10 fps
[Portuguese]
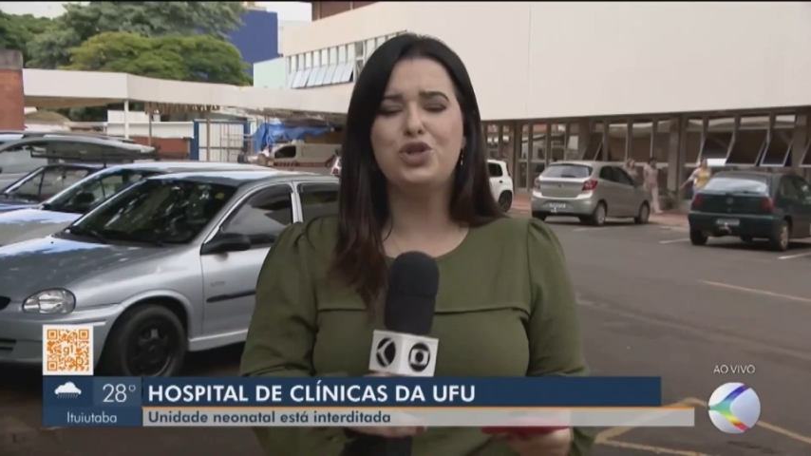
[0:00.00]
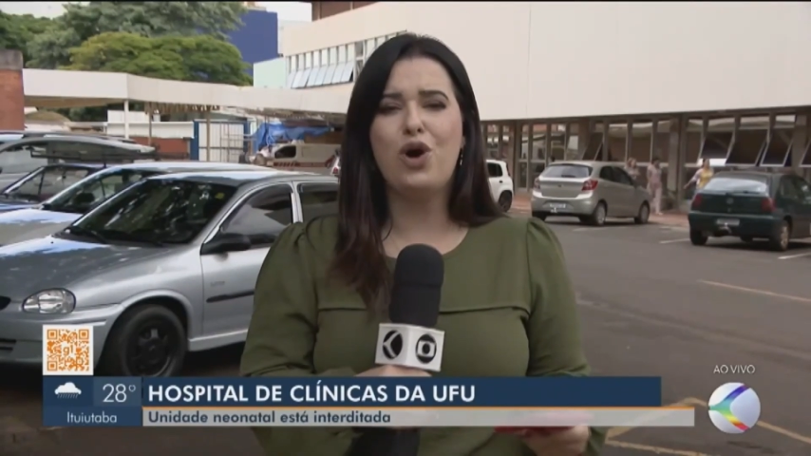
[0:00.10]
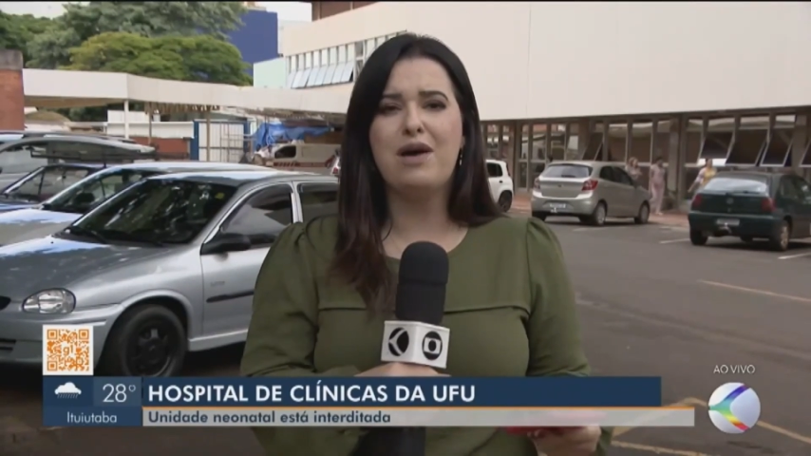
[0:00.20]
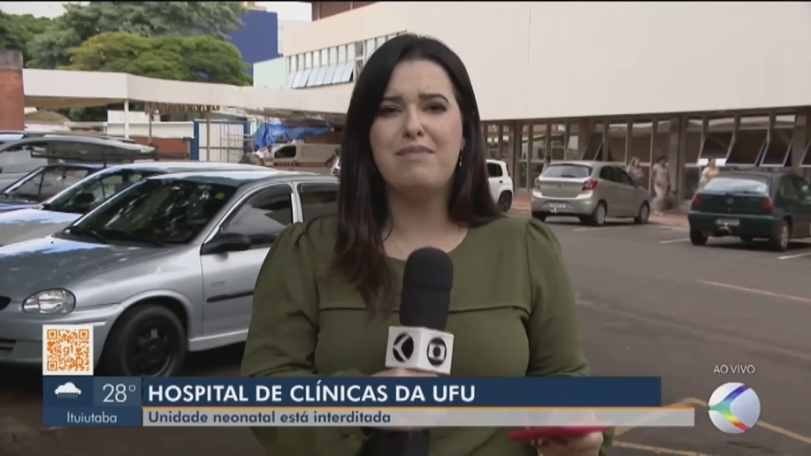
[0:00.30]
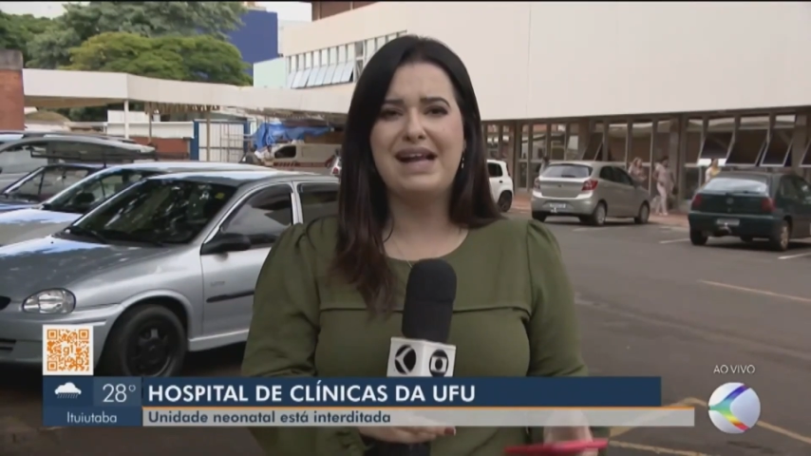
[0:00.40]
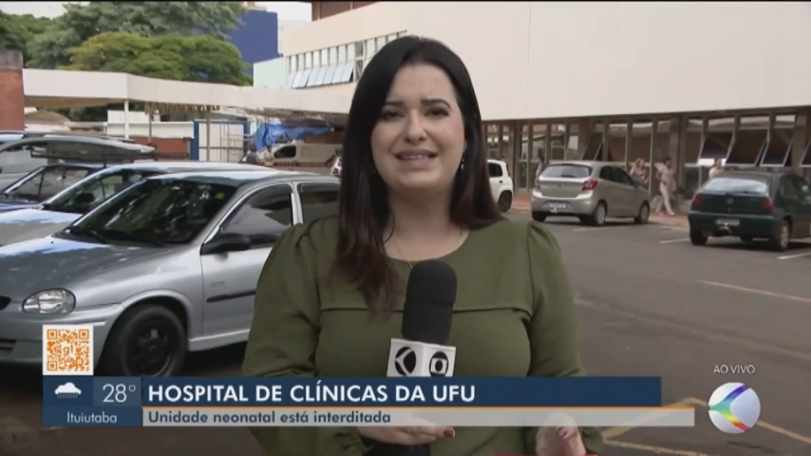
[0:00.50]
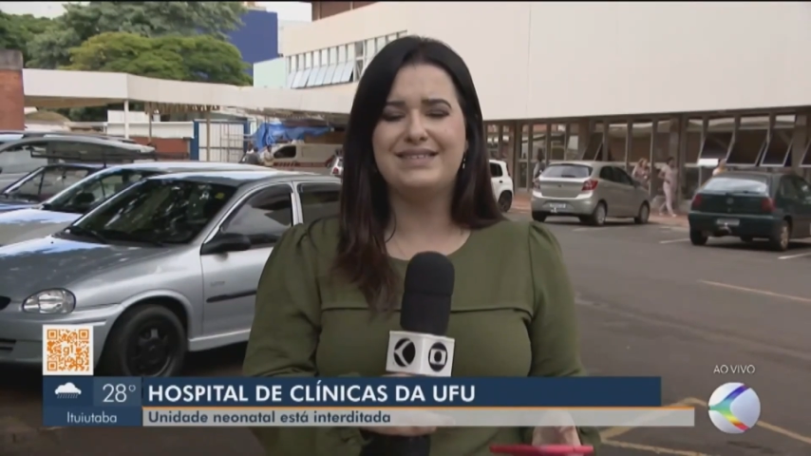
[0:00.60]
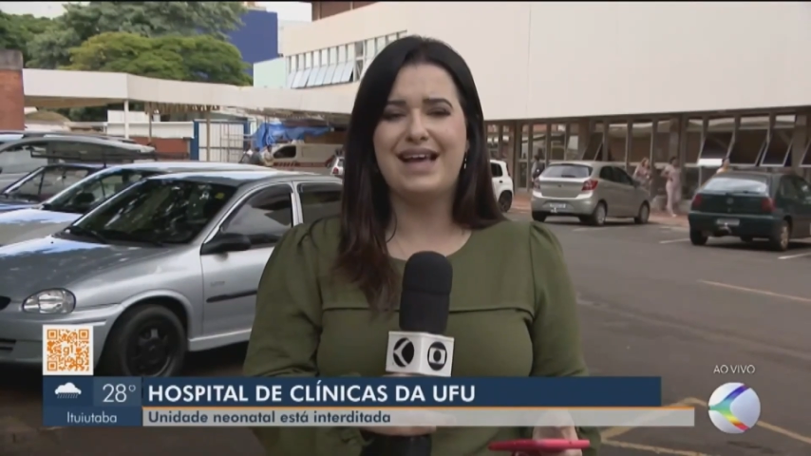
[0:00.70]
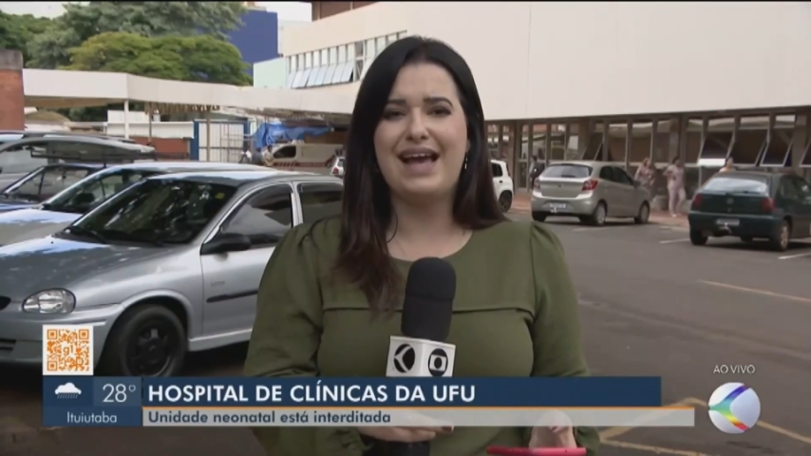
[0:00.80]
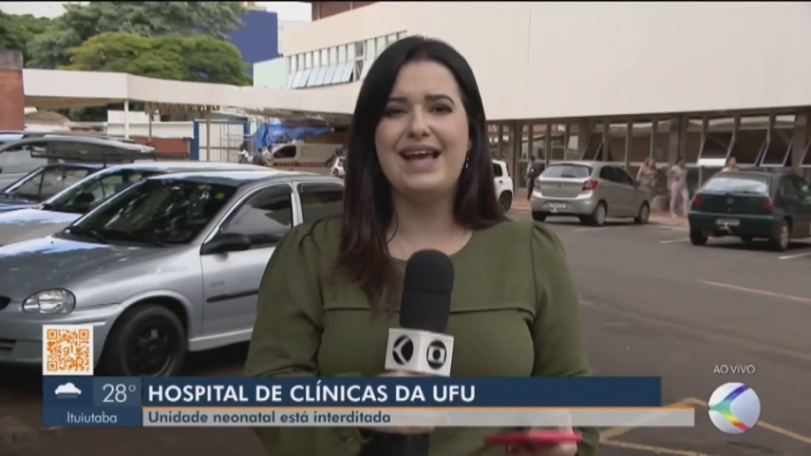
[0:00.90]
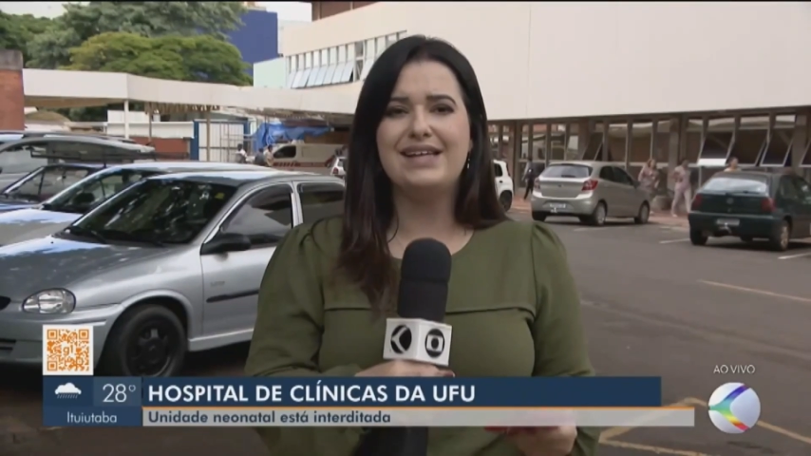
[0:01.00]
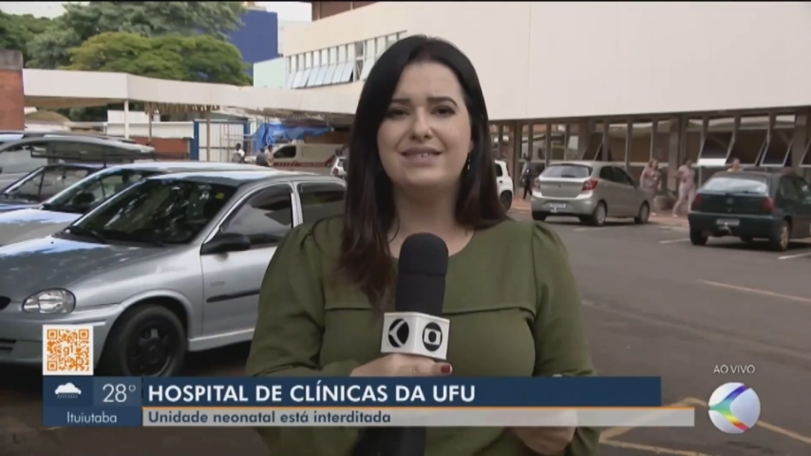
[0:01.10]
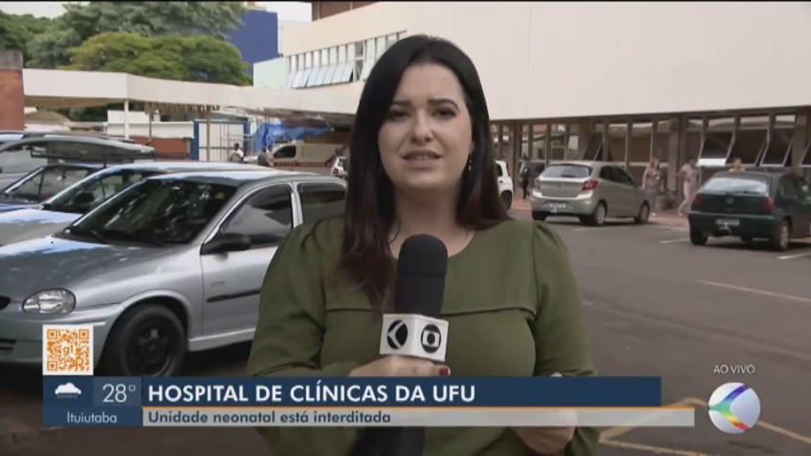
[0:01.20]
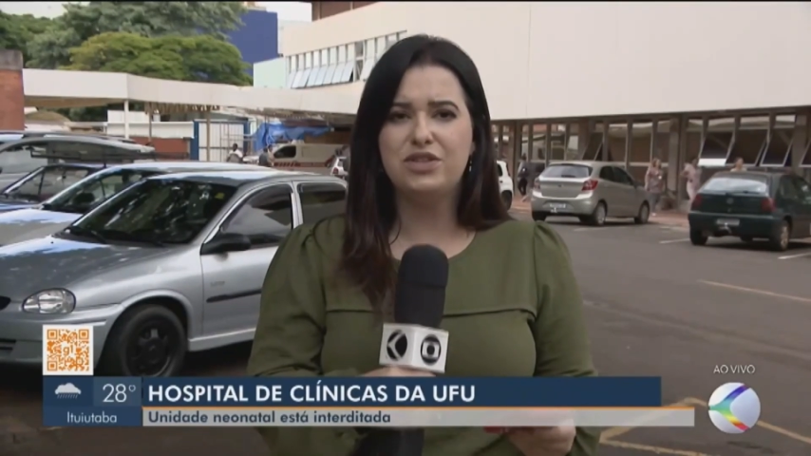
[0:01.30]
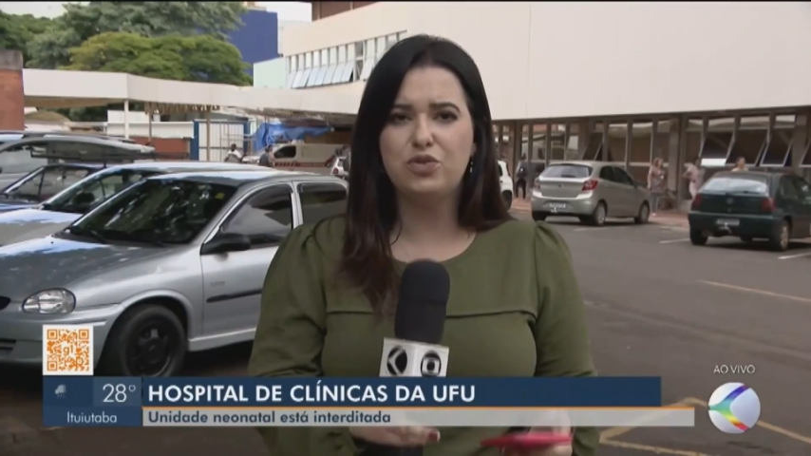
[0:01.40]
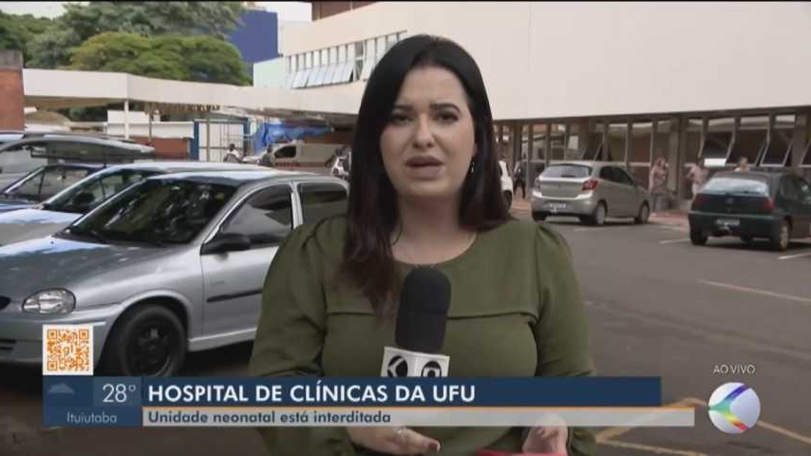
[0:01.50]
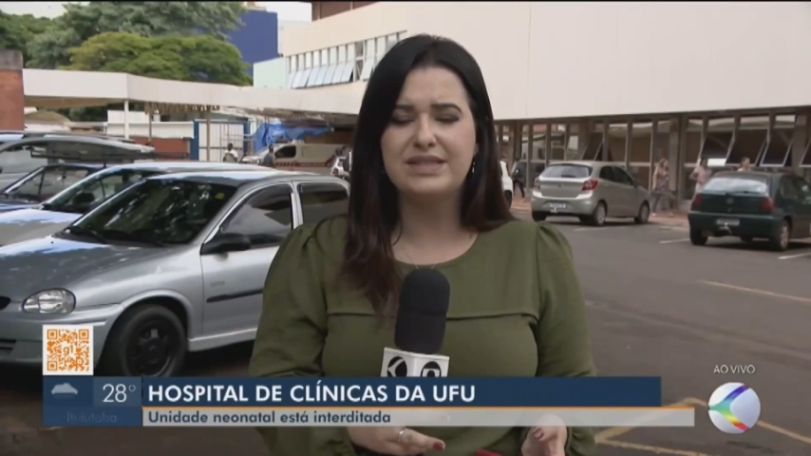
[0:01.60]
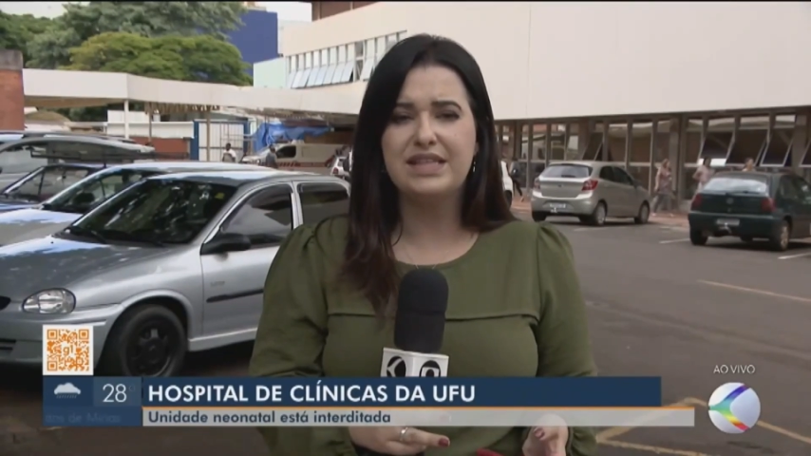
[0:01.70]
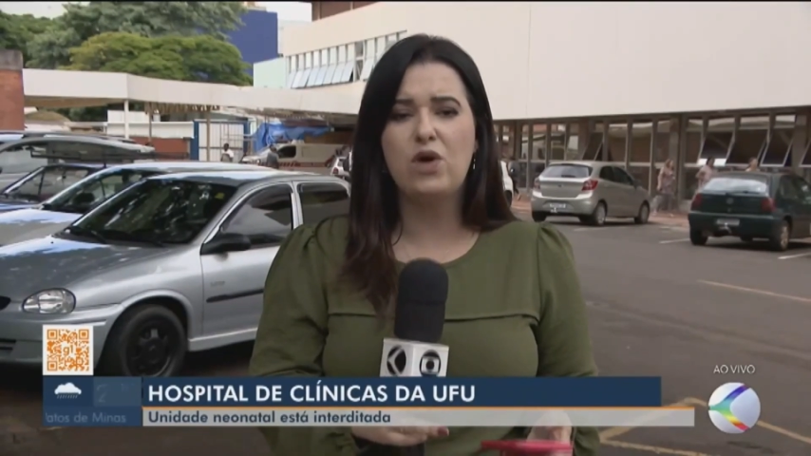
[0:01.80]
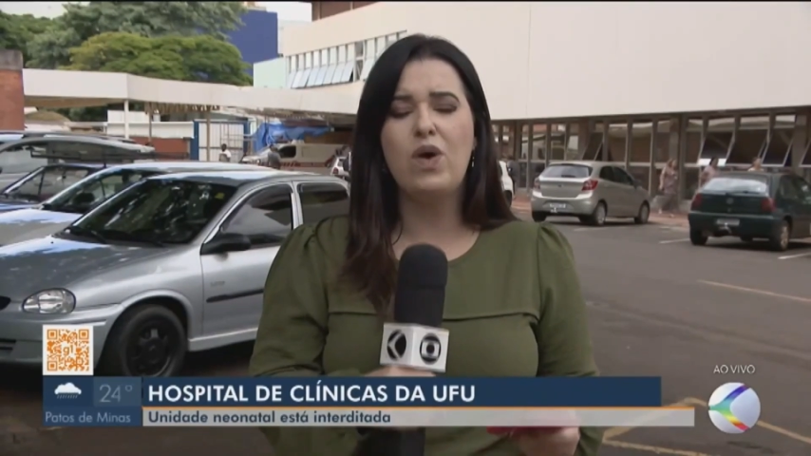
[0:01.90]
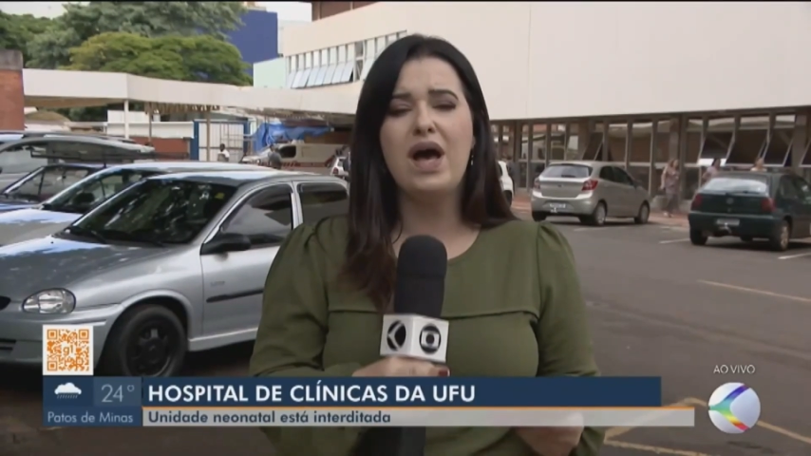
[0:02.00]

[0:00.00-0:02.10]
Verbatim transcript: normalizar essa situação